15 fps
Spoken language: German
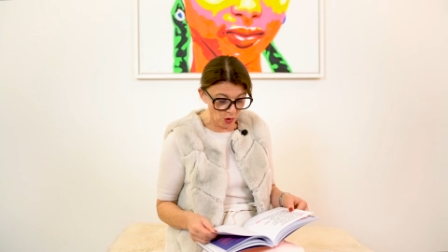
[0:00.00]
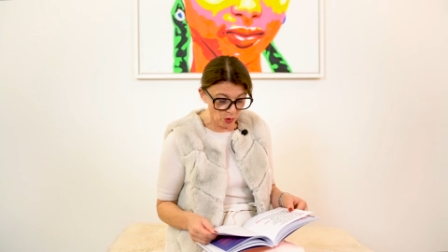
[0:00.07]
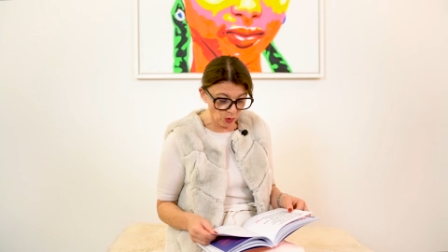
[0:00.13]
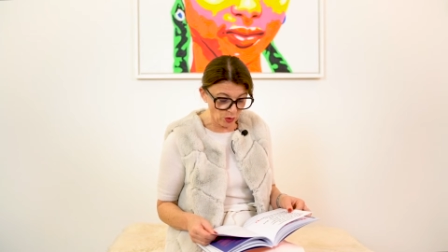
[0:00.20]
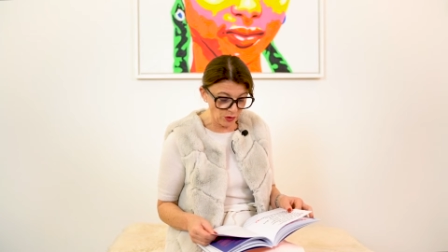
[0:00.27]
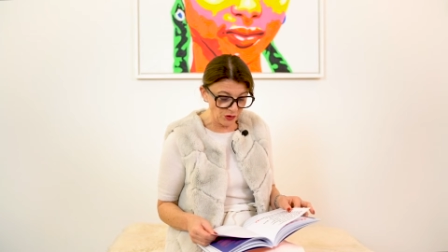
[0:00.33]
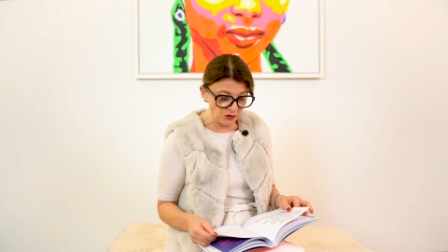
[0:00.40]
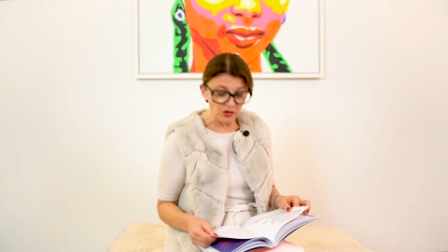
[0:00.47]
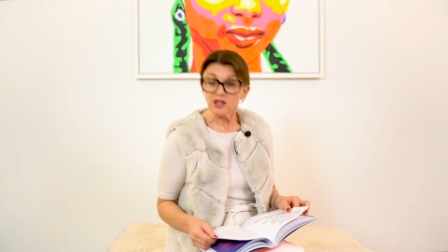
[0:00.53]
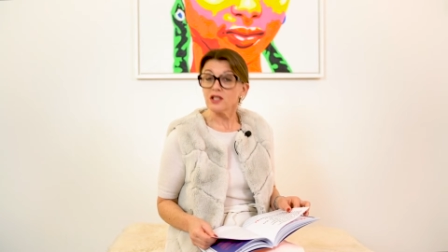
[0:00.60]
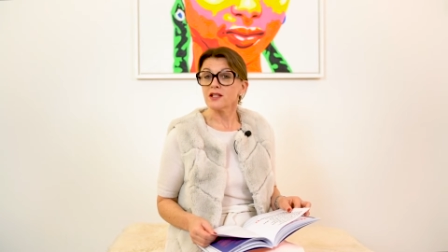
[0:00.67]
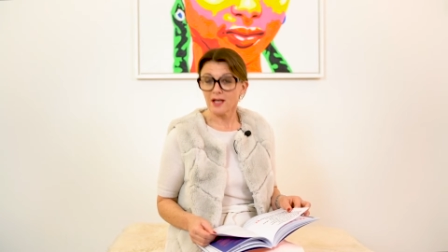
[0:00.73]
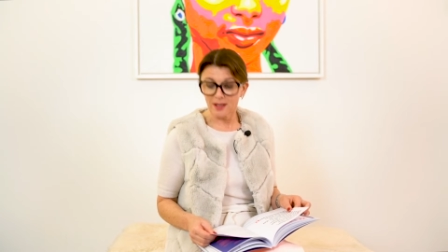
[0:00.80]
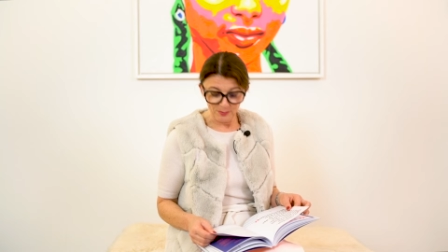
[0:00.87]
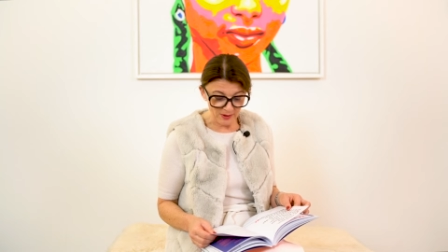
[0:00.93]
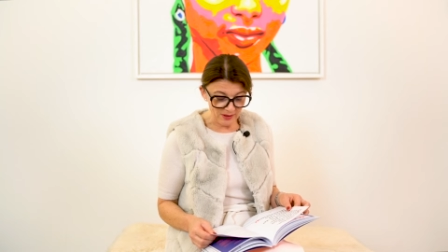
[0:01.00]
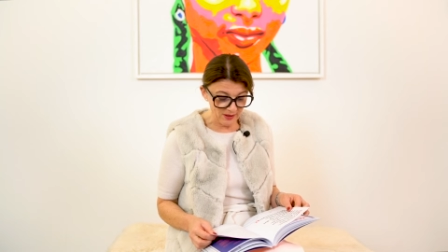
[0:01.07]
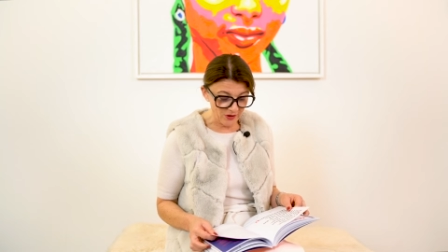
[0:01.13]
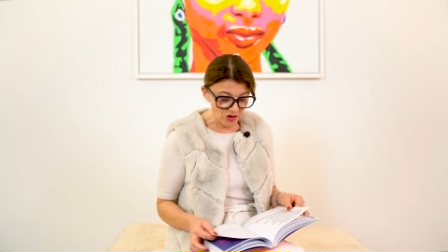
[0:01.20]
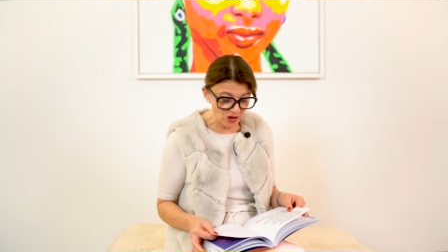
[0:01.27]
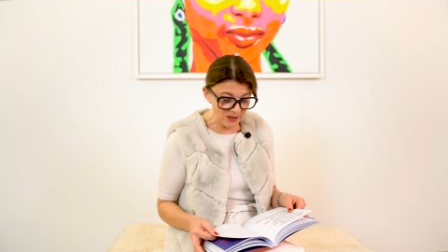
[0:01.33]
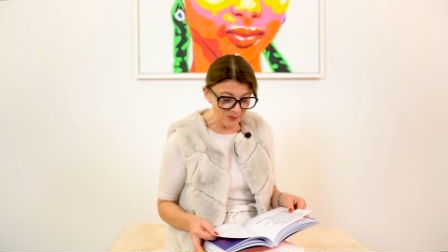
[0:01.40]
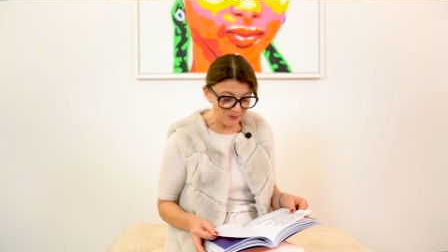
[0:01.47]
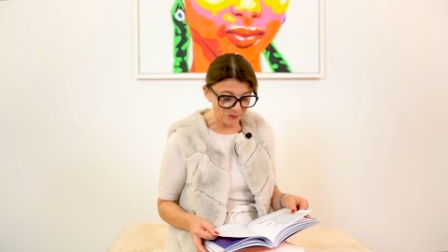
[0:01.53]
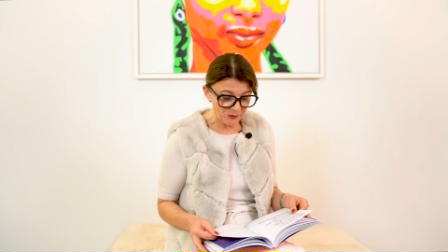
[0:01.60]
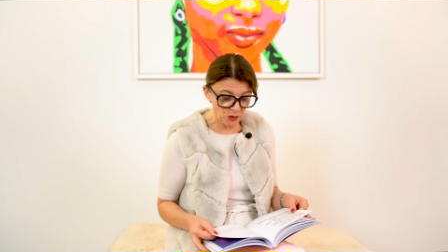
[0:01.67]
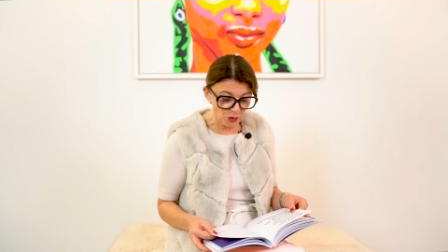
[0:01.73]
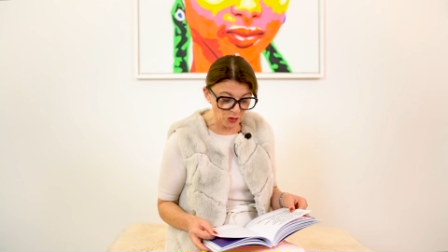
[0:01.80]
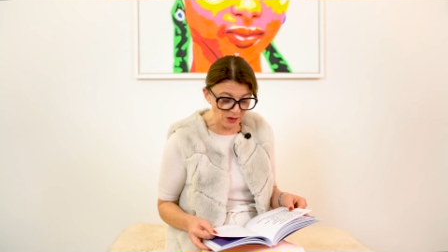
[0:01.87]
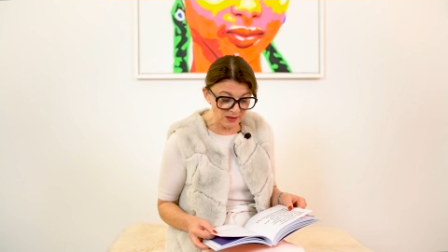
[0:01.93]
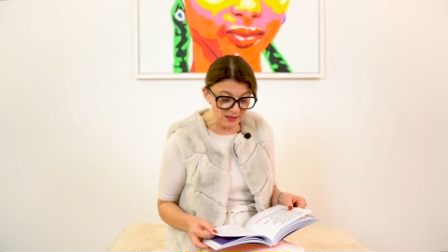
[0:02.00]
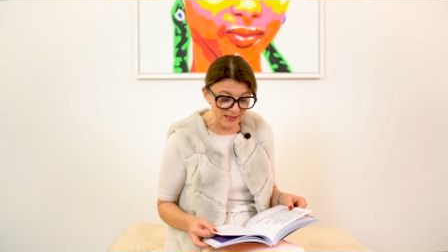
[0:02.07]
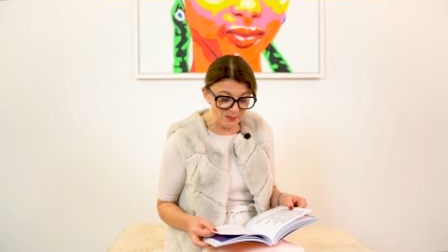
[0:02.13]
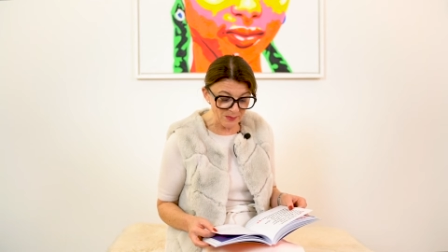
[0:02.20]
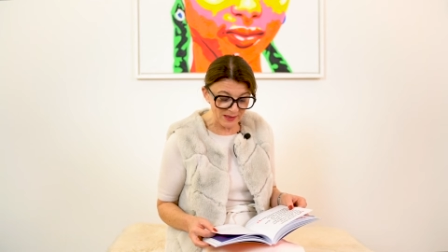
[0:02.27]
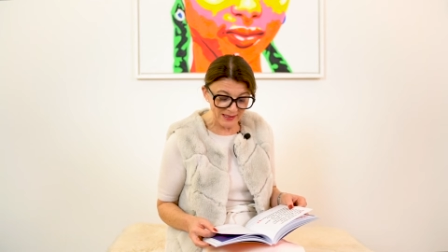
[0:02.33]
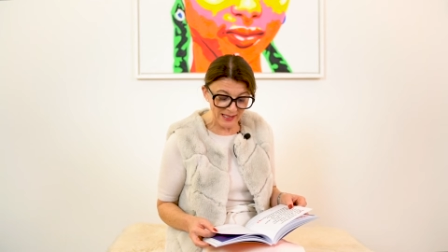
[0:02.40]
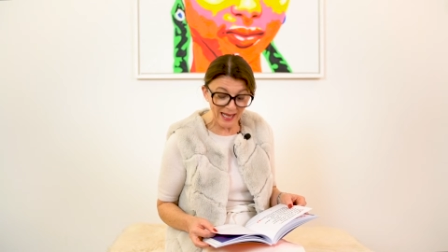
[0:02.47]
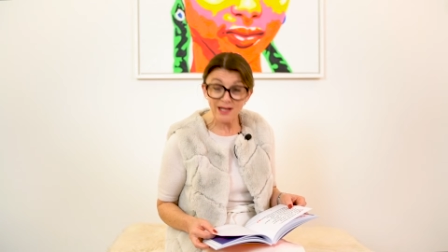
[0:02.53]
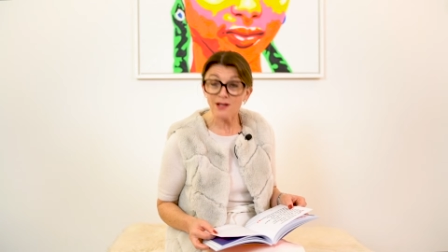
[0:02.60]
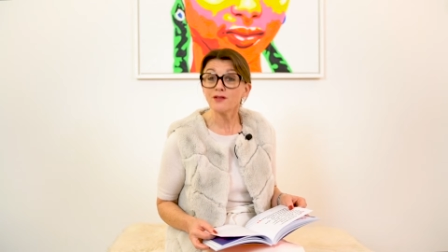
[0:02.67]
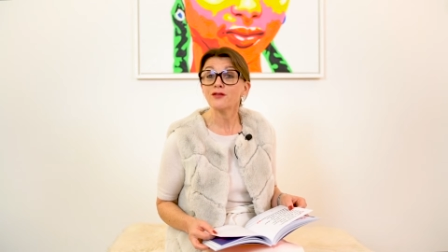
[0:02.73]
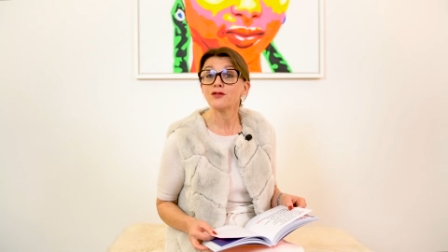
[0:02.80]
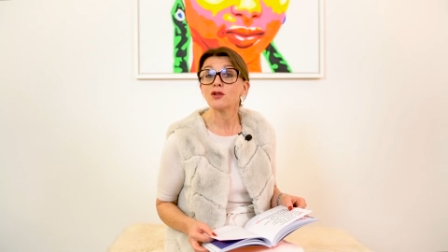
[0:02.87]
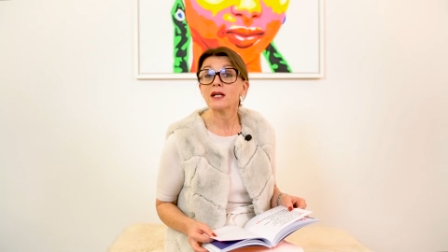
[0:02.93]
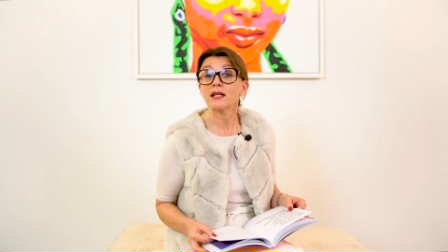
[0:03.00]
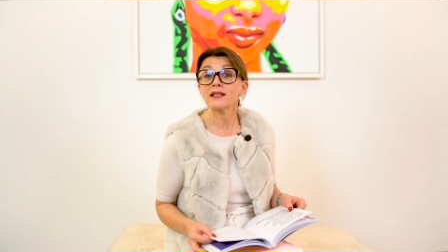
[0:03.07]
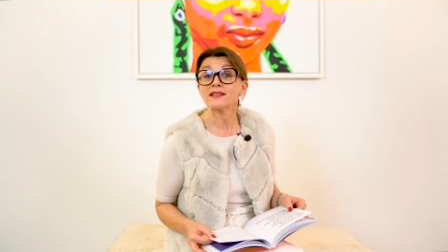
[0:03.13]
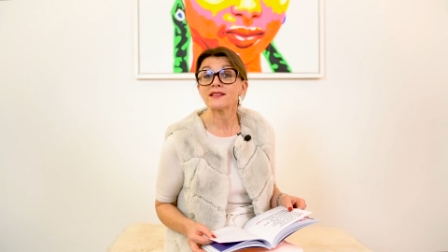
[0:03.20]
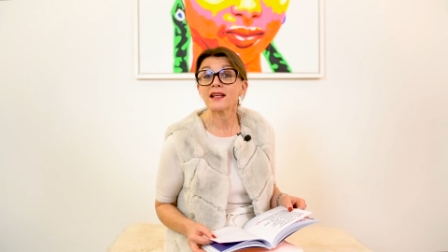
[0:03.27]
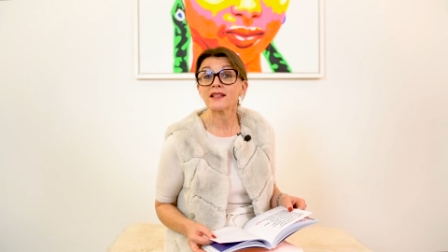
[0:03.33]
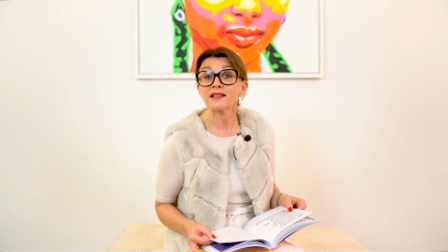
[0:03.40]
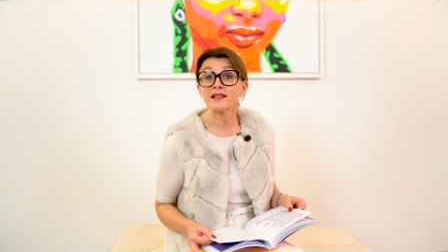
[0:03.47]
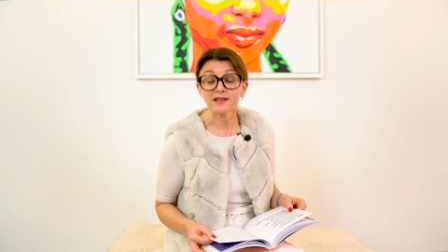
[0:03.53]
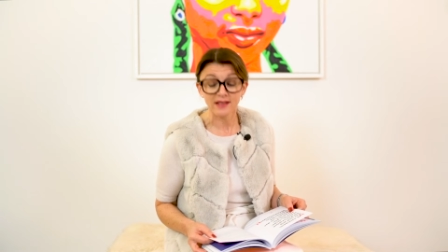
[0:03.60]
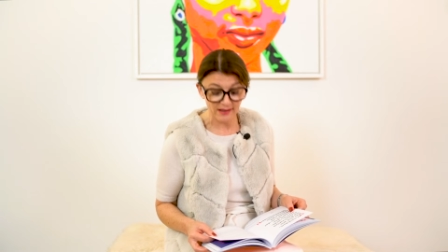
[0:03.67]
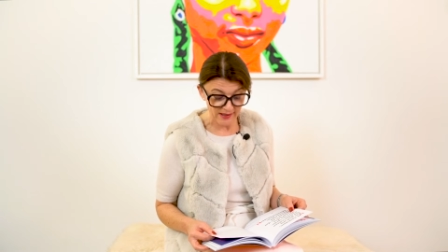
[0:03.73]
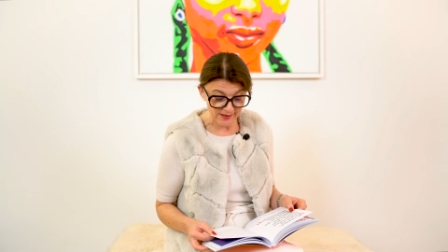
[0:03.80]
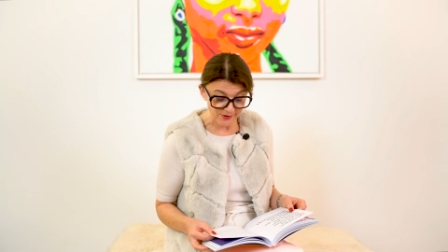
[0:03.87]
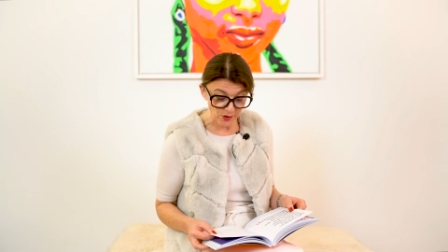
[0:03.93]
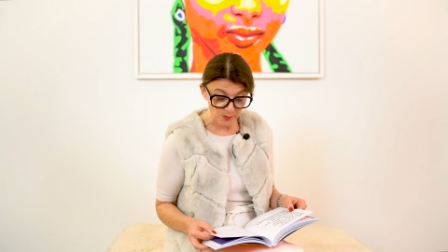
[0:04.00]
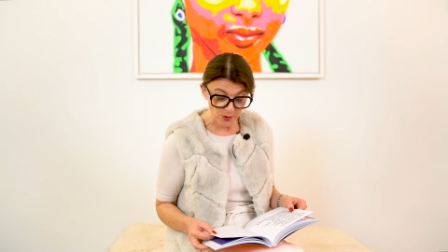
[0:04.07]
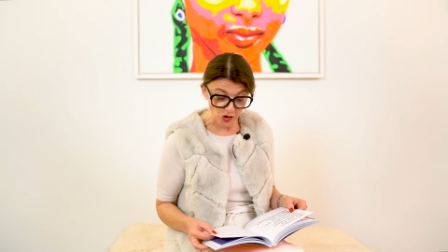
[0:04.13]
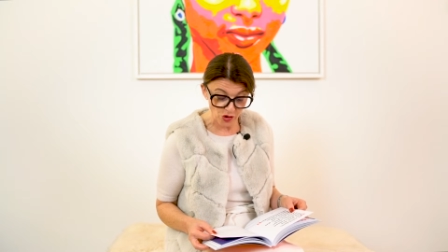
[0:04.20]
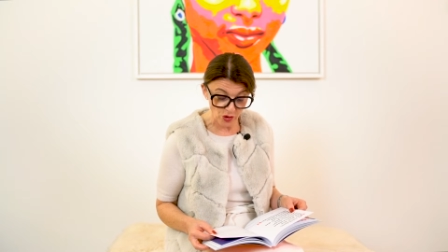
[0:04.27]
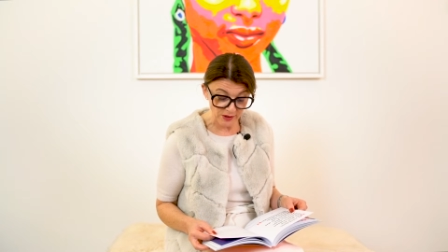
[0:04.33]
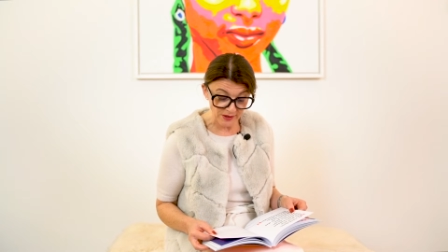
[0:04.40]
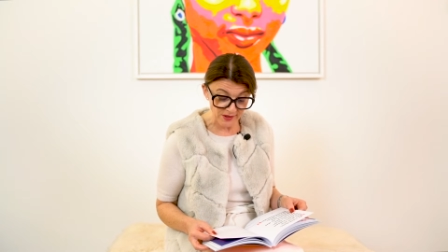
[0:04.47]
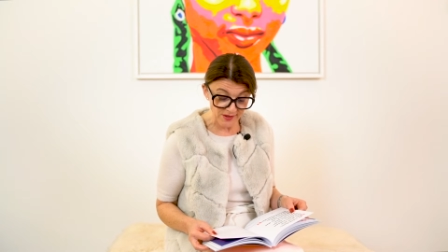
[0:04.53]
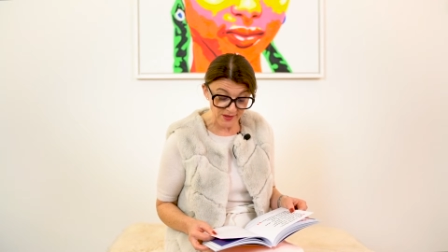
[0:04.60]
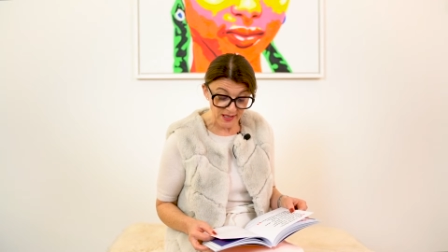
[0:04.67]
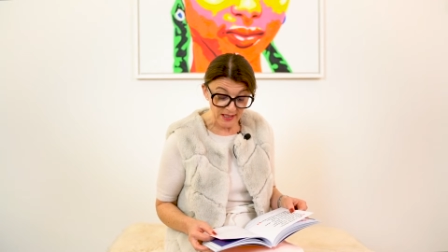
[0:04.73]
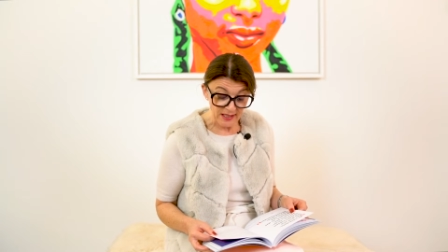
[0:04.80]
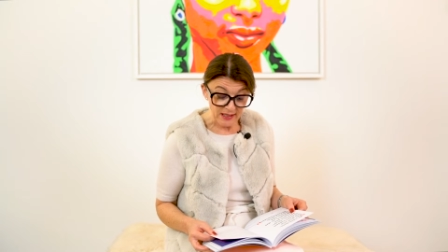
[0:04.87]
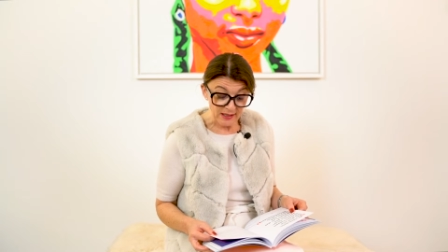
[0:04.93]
Und ich habe hier geschrieben, Kunden lieben klar vorgezeichnete Customer Journeys,